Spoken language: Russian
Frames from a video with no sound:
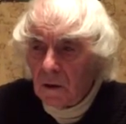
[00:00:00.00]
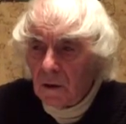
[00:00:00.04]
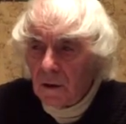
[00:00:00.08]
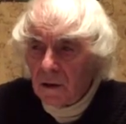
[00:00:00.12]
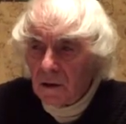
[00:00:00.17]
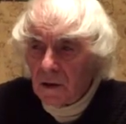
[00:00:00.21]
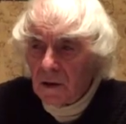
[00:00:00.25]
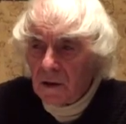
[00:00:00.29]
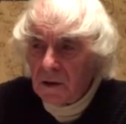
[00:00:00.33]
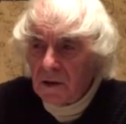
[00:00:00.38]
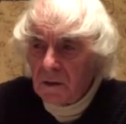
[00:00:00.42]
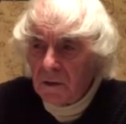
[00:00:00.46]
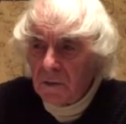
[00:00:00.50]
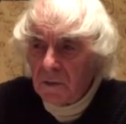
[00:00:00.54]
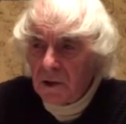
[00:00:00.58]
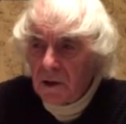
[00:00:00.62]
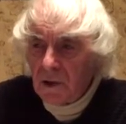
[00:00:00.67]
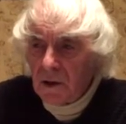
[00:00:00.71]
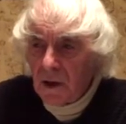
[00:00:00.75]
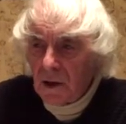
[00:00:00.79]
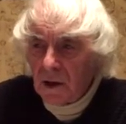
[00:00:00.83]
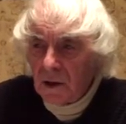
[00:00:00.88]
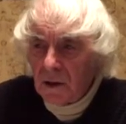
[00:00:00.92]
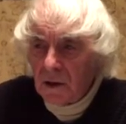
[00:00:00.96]
Есть
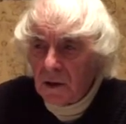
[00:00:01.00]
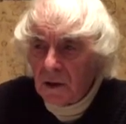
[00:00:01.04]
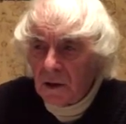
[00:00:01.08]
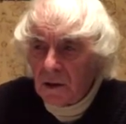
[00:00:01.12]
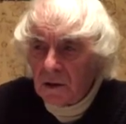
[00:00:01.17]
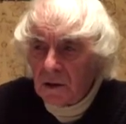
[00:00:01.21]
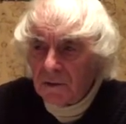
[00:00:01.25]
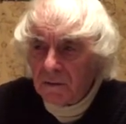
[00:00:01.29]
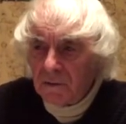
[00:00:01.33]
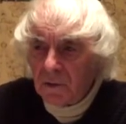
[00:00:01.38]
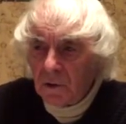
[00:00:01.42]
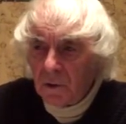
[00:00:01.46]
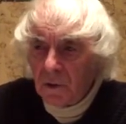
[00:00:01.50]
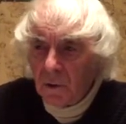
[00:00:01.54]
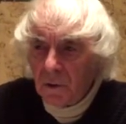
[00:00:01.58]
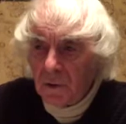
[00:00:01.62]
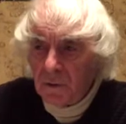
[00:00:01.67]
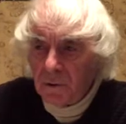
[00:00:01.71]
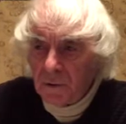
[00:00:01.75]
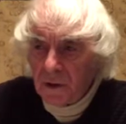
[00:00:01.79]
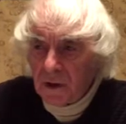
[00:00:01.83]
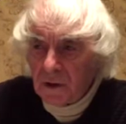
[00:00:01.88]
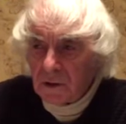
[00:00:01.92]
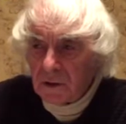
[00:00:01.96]
замечательное
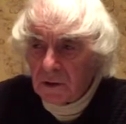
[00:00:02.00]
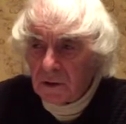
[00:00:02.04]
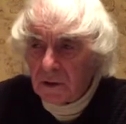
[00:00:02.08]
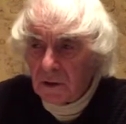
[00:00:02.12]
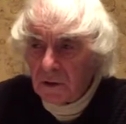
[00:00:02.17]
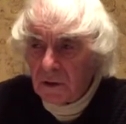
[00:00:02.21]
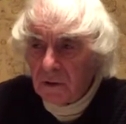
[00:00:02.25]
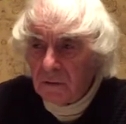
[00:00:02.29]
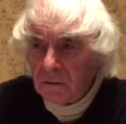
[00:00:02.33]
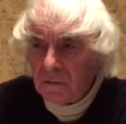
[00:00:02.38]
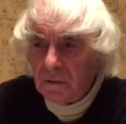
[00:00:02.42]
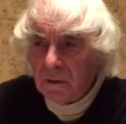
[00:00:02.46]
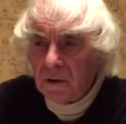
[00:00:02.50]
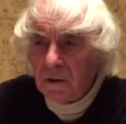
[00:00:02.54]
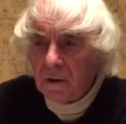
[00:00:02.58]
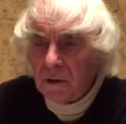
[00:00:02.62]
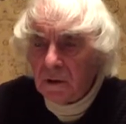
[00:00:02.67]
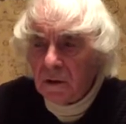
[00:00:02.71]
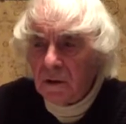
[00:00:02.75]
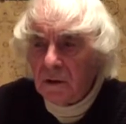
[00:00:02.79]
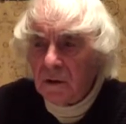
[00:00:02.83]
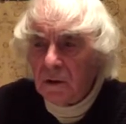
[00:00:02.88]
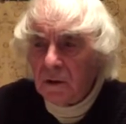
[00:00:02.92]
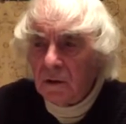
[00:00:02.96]
святое место в
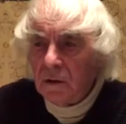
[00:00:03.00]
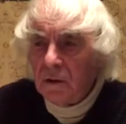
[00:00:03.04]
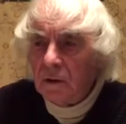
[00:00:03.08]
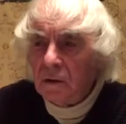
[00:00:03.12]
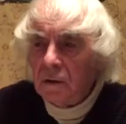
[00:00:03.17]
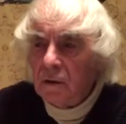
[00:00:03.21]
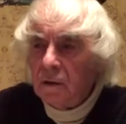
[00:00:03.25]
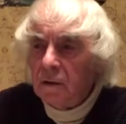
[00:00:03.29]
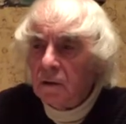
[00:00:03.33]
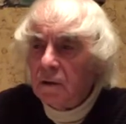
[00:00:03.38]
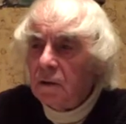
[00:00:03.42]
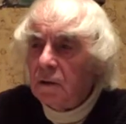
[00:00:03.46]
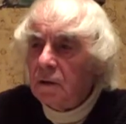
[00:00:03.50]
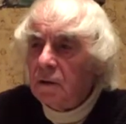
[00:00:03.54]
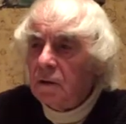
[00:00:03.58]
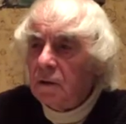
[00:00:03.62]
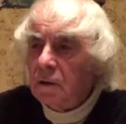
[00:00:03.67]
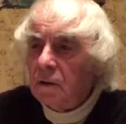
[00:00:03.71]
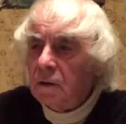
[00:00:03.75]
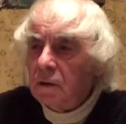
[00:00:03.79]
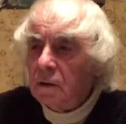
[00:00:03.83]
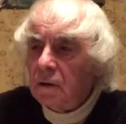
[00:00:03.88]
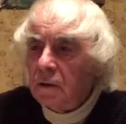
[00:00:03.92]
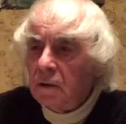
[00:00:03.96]
Индии,
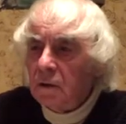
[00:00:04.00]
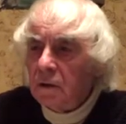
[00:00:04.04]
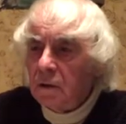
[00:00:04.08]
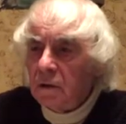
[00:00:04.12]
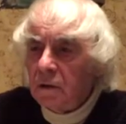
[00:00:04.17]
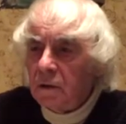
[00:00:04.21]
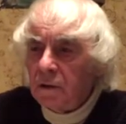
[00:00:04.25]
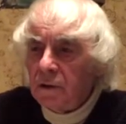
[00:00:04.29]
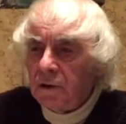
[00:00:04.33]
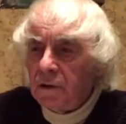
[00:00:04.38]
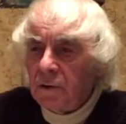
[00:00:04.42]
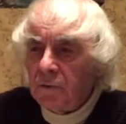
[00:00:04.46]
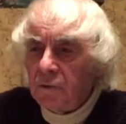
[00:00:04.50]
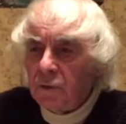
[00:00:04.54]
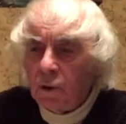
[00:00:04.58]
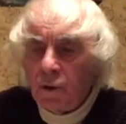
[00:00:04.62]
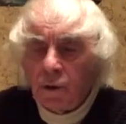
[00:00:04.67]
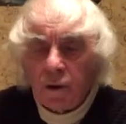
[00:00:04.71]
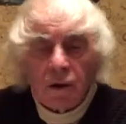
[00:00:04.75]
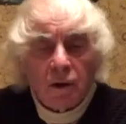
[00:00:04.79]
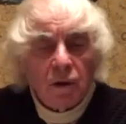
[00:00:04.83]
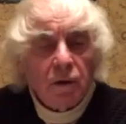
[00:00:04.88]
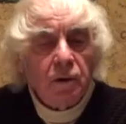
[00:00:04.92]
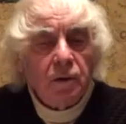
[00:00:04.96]
где
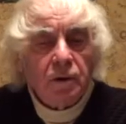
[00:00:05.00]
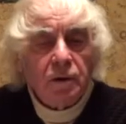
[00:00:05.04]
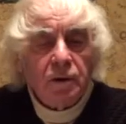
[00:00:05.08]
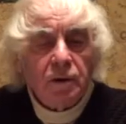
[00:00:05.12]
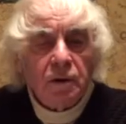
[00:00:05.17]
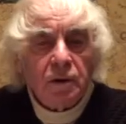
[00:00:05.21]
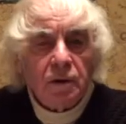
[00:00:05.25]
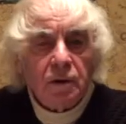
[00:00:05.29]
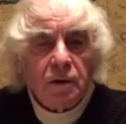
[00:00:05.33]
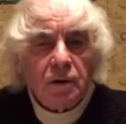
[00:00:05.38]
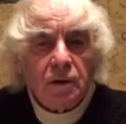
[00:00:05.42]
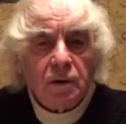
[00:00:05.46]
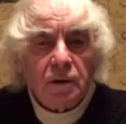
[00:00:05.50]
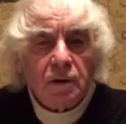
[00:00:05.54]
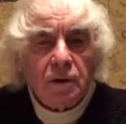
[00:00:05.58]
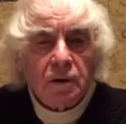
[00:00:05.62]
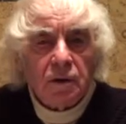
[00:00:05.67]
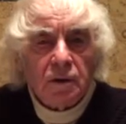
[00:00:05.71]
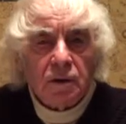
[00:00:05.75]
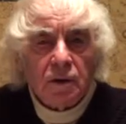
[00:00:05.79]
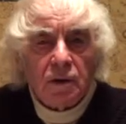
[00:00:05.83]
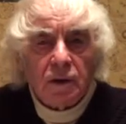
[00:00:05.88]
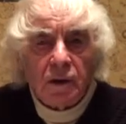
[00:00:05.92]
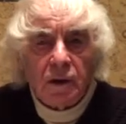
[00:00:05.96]
многие годы
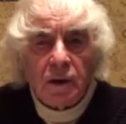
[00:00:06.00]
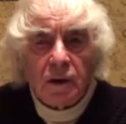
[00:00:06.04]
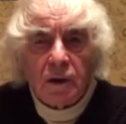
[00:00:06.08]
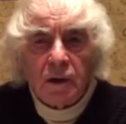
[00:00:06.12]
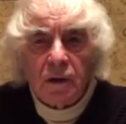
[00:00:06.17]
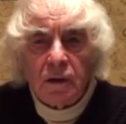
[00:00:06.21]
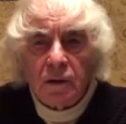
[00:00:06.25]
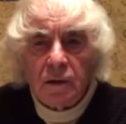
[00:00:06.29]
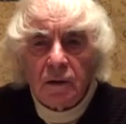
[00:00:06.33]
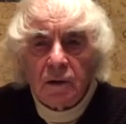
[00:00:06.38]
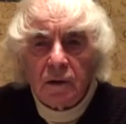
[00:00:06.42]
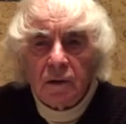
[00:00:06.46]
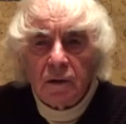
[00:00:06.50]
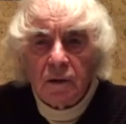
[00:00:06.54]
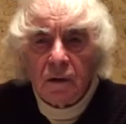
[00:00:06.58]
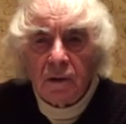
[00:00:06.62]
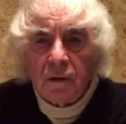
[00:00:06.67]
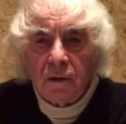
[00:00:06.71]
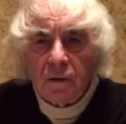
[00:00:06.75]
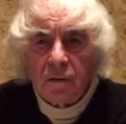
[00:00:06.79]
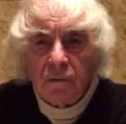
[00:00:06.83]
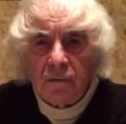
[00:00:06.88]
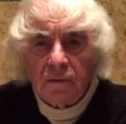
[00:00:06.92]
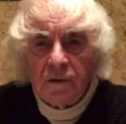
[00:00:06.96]
жила
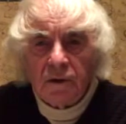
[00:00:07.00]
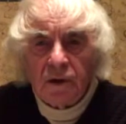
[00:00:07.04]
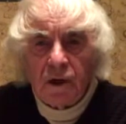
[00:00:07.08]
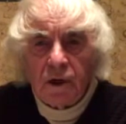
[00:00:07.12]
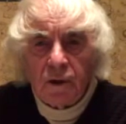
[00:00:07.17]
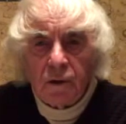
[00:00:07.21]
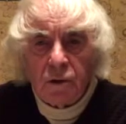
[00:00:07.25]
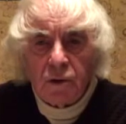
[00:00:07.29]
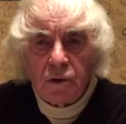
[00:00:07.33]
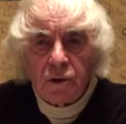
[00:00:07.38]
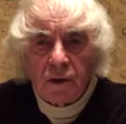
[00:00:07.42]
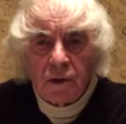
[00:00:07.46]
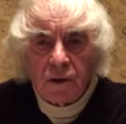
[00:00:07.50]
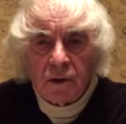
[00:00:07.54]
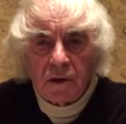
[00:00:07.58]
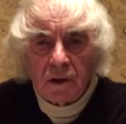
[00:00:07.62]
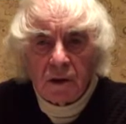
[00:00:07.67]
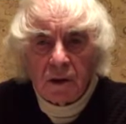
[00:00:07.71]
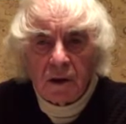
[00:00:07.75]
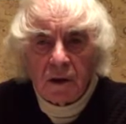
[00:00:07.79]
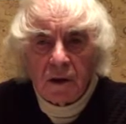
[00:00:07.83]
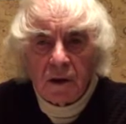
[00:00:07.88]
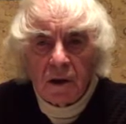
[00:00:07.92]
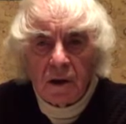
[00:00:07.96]

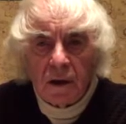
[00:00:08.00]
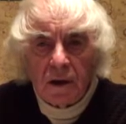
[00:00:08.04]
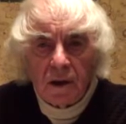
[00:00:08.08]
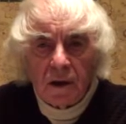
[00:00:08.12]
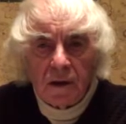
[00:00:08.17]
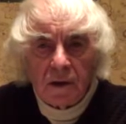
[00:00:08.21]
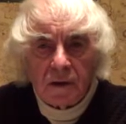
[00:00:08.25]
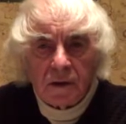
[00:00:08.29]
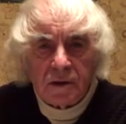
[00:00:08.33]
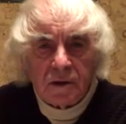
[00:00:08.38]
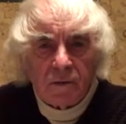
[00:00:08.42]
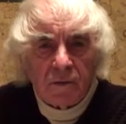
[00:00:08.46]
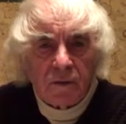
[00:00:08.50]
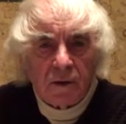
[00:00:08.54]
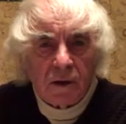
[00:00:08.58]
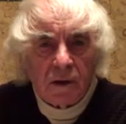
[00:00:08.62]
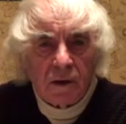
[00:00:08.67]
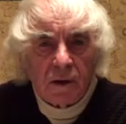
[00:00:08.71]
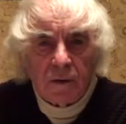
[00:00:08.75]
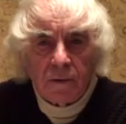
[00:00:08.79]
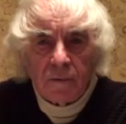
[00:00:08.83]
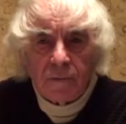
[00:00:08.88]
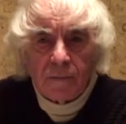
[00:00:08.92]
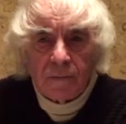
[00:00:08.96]
выдающаяся гениальная
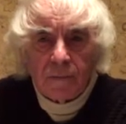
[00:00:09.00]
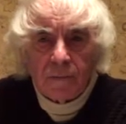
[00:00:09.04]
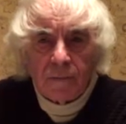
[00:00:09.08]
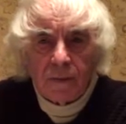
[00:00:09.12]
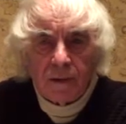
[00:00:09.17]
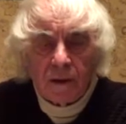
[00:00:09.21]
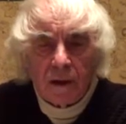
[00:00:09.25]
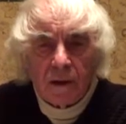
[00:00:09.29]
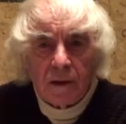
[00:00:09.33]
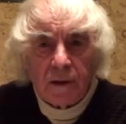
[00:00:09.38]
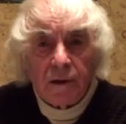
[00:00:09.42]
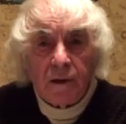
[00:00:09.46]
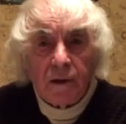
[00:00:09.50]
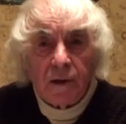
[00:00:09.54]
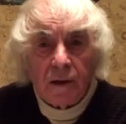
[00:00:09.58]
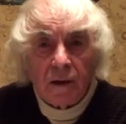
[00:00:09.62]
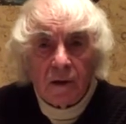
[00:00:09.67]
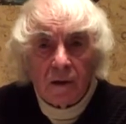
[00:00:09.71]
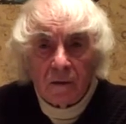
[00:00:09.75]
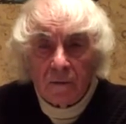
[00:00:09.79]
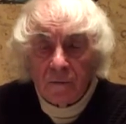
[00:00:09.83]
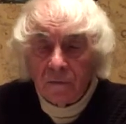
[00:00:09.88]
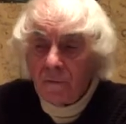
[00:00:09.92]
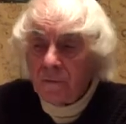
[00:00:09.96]
семья
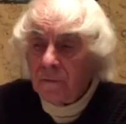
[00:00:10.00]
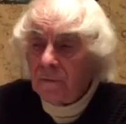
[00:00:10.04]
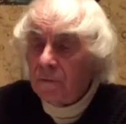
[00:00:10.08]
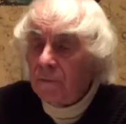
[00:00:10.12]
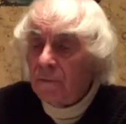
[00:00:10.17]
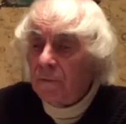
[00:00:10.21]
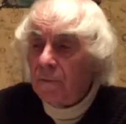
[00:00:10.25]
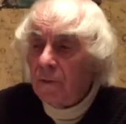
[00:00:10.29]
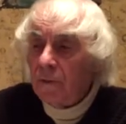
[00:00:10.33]
Рерихов.